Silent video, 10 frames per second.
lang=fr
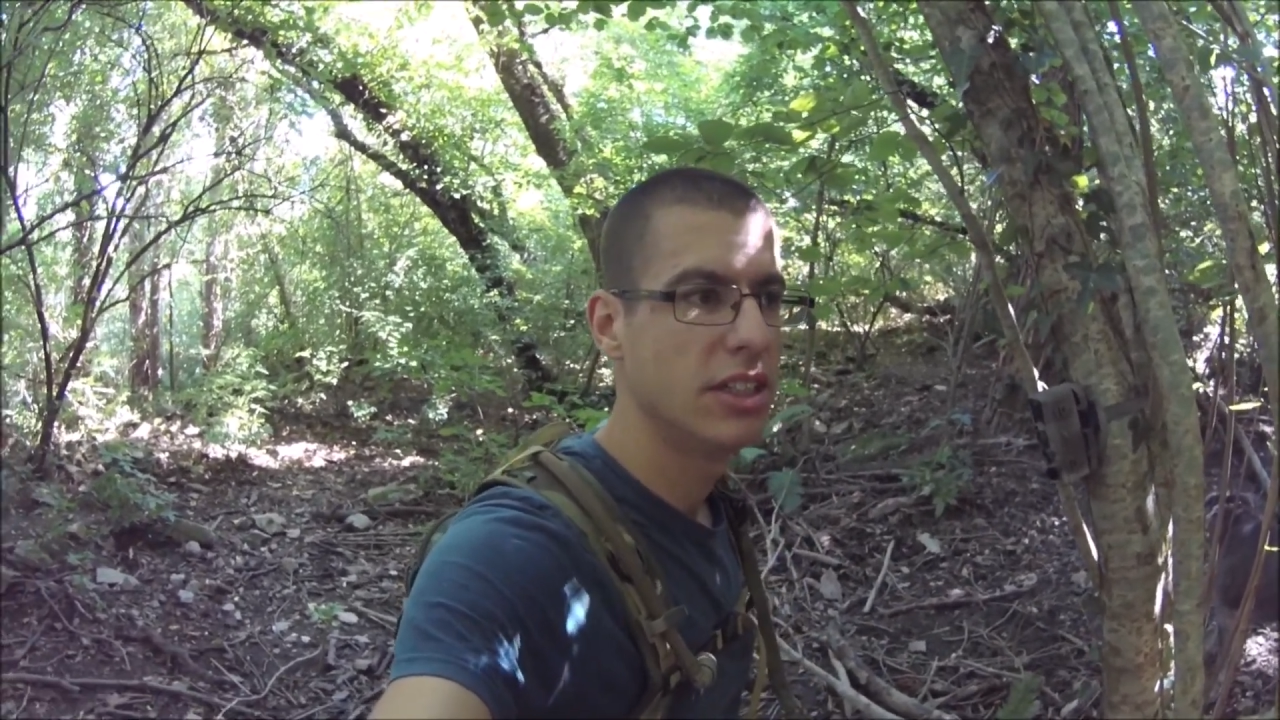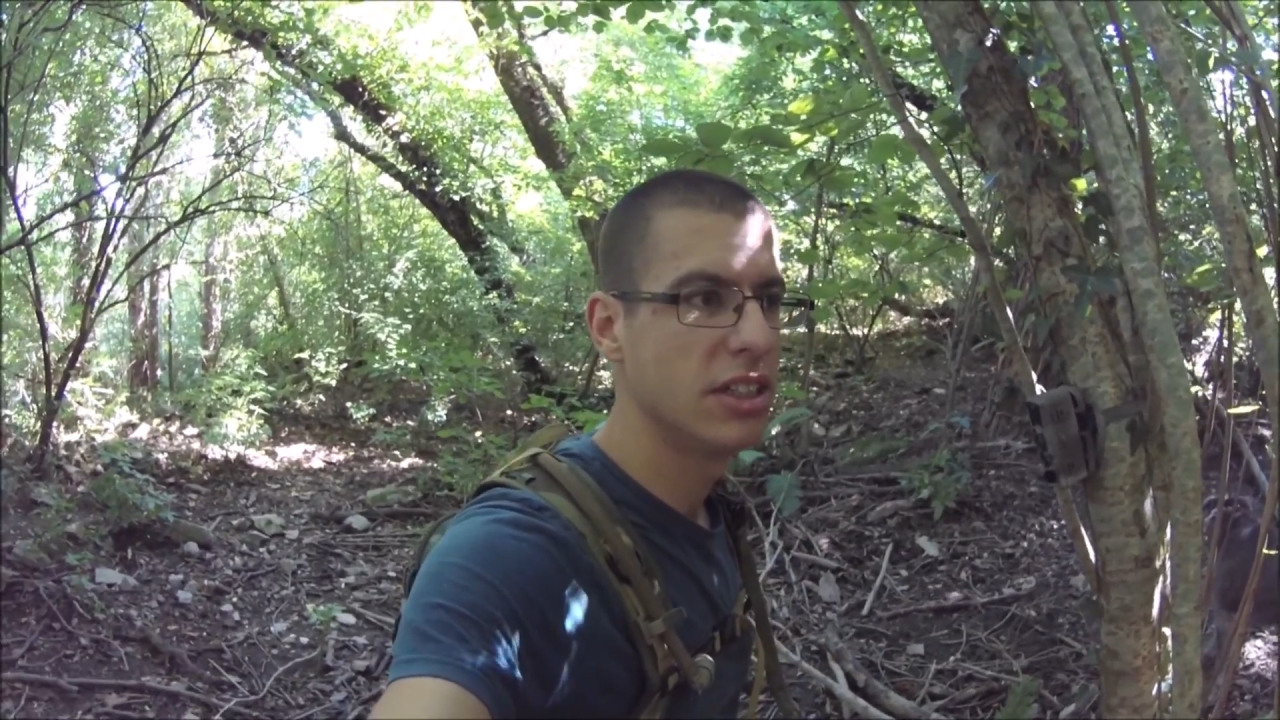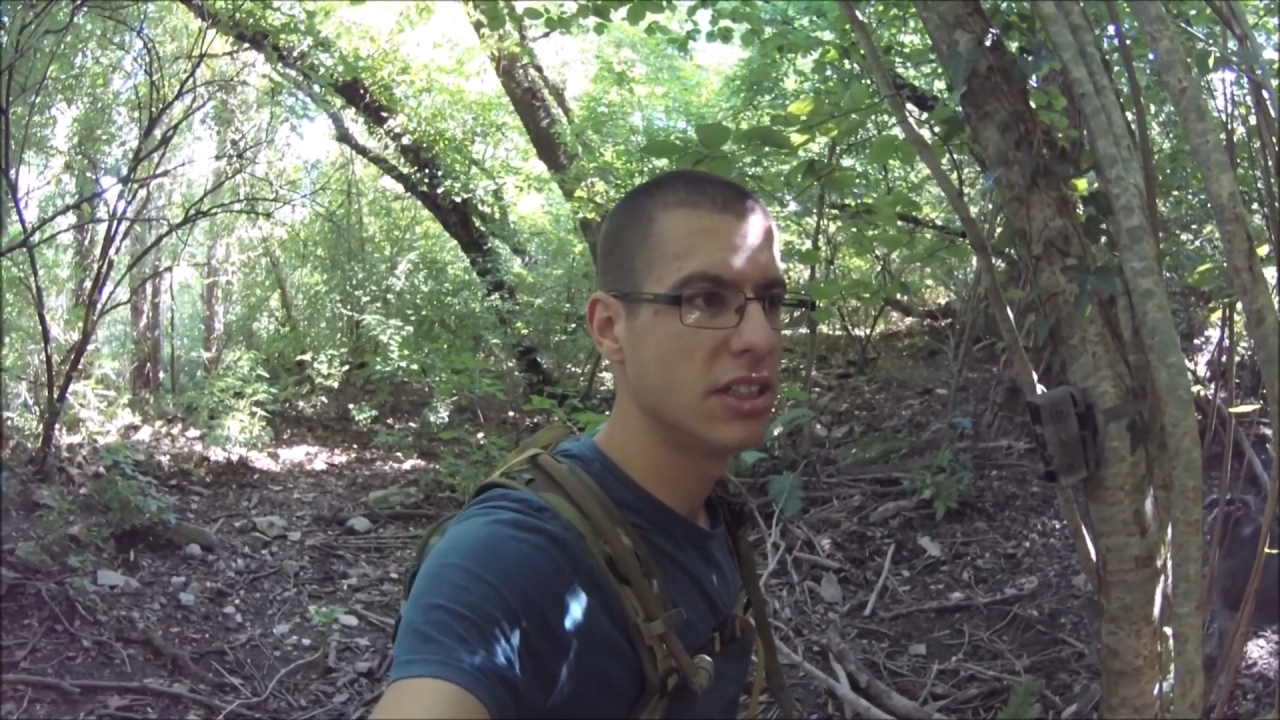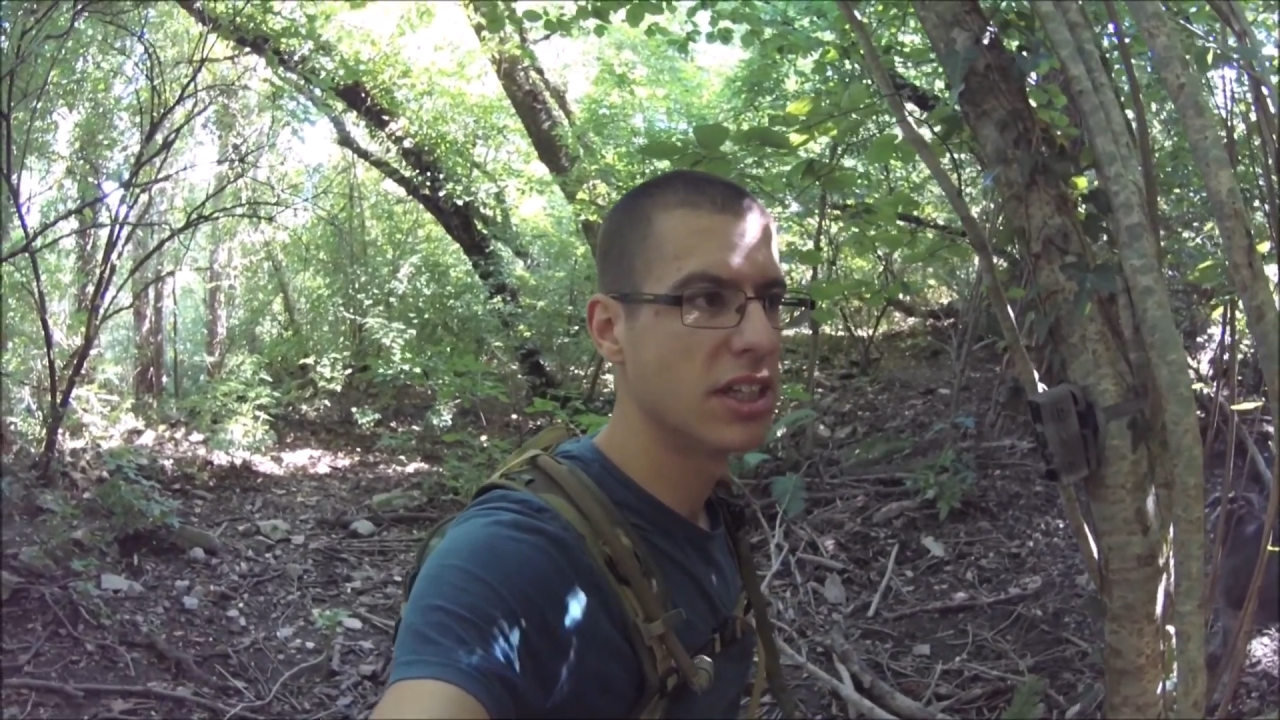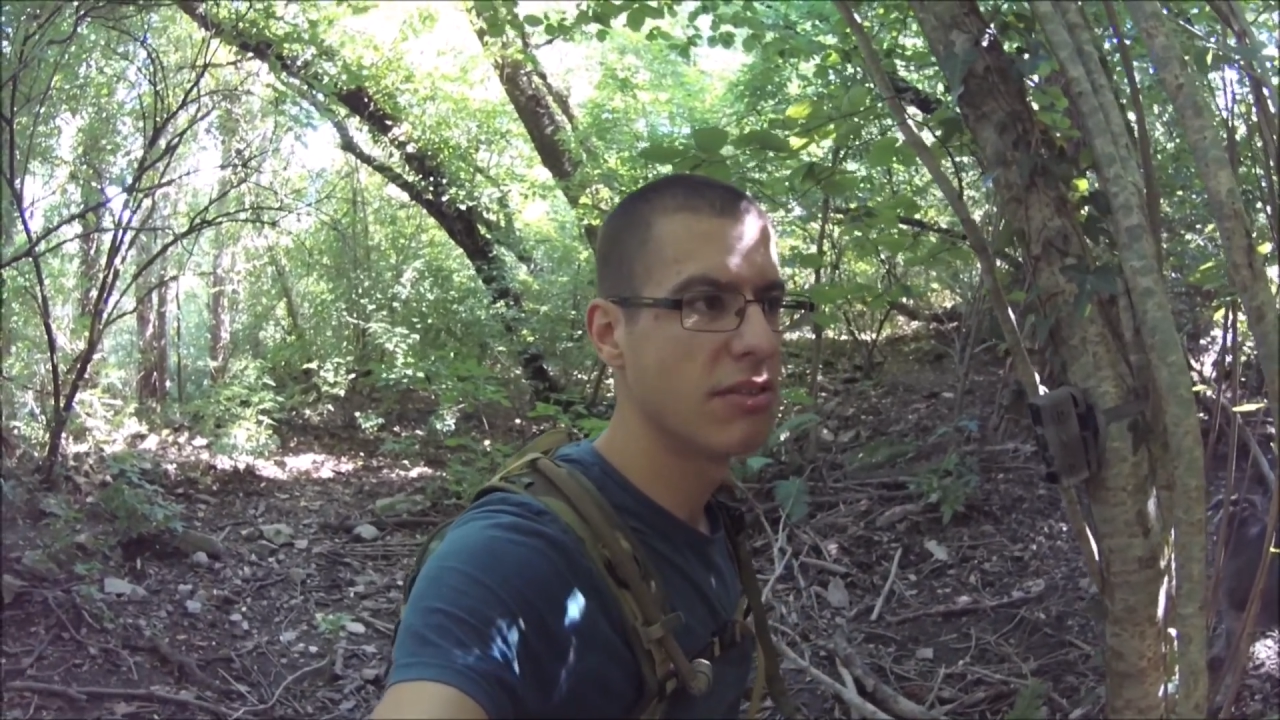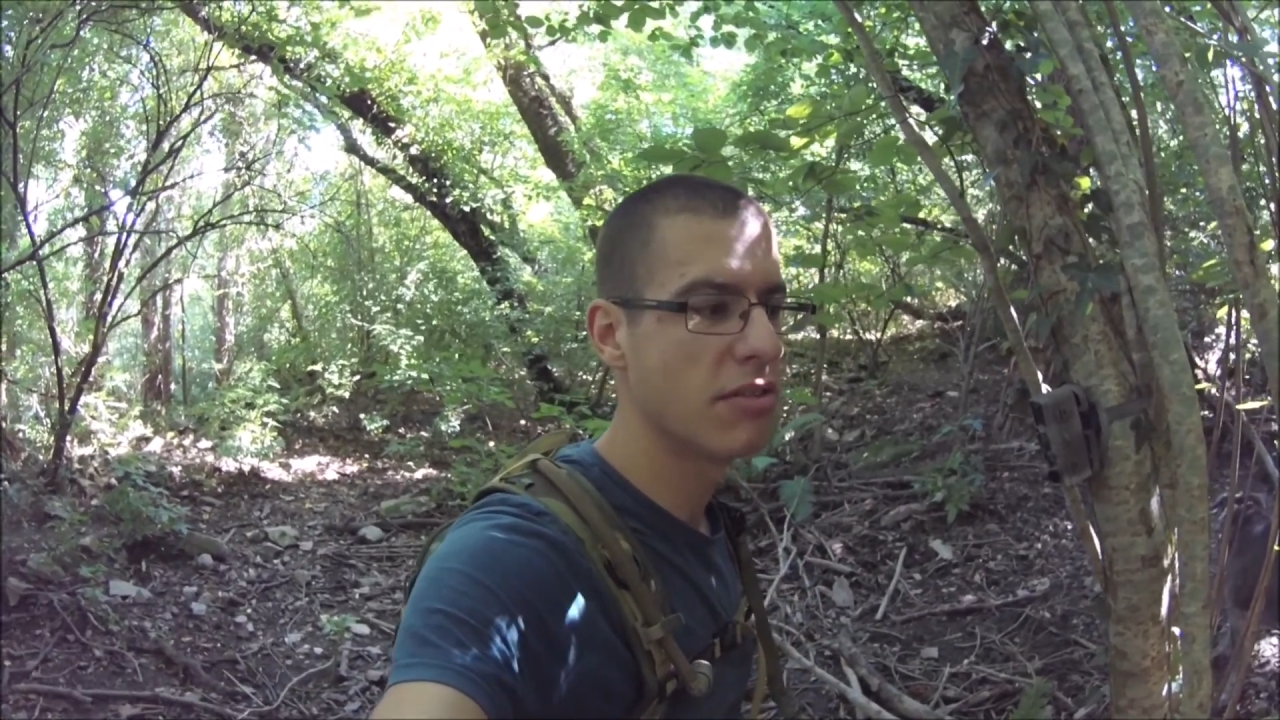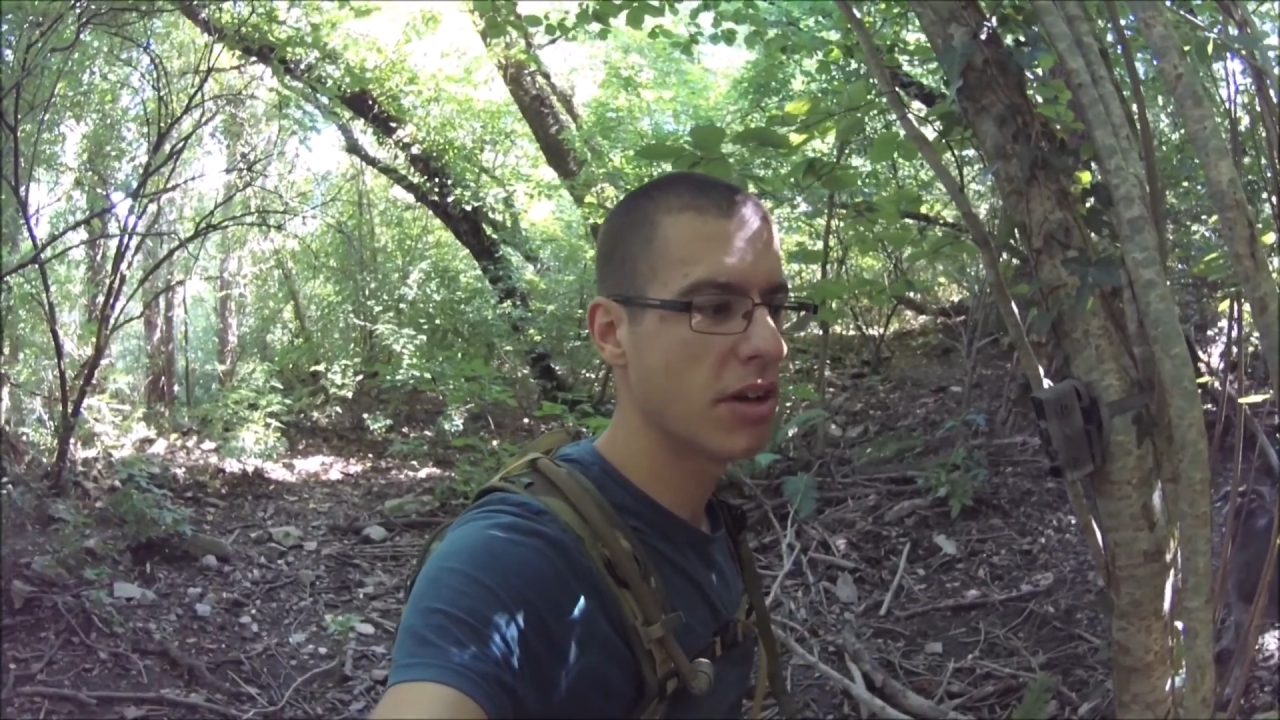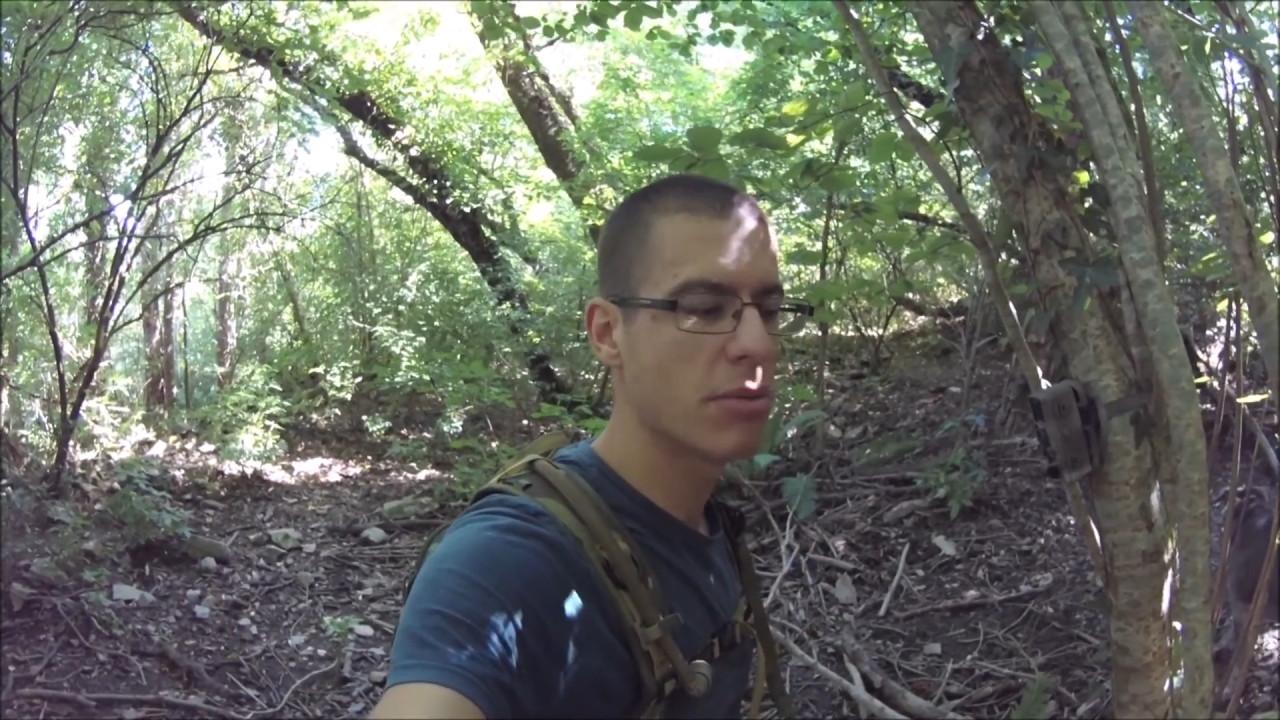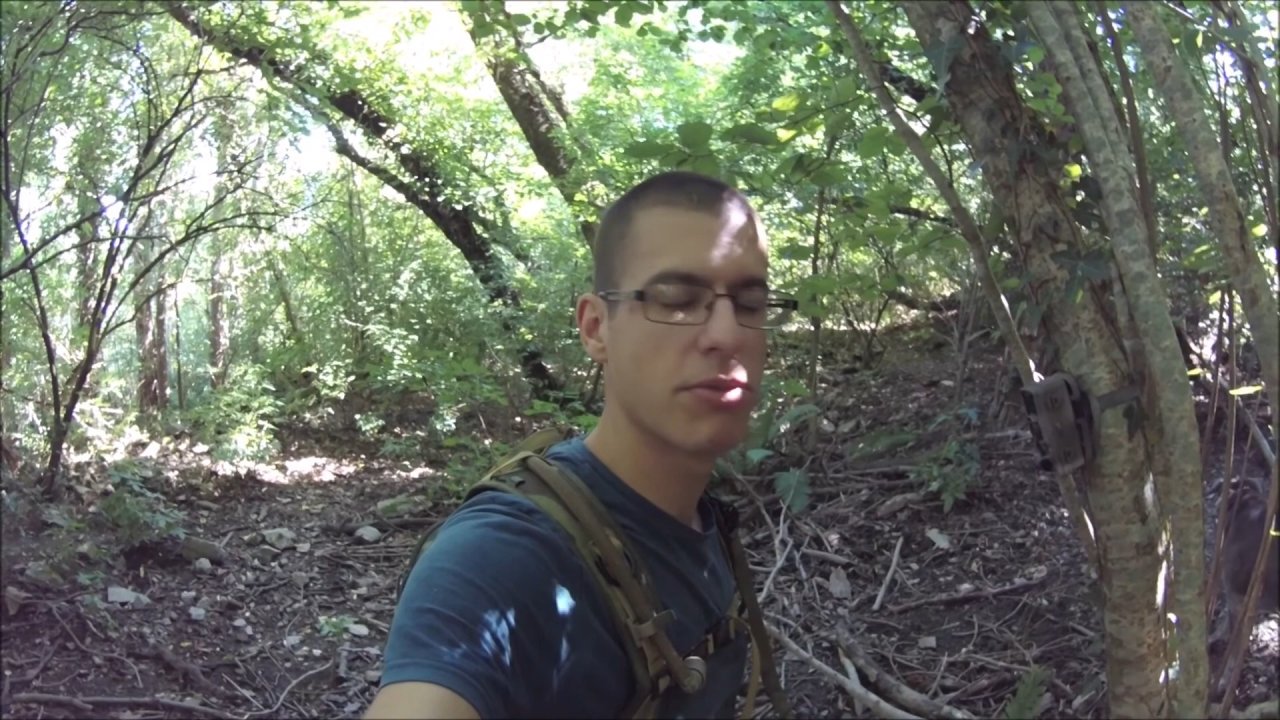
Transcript: Et ça va vraiment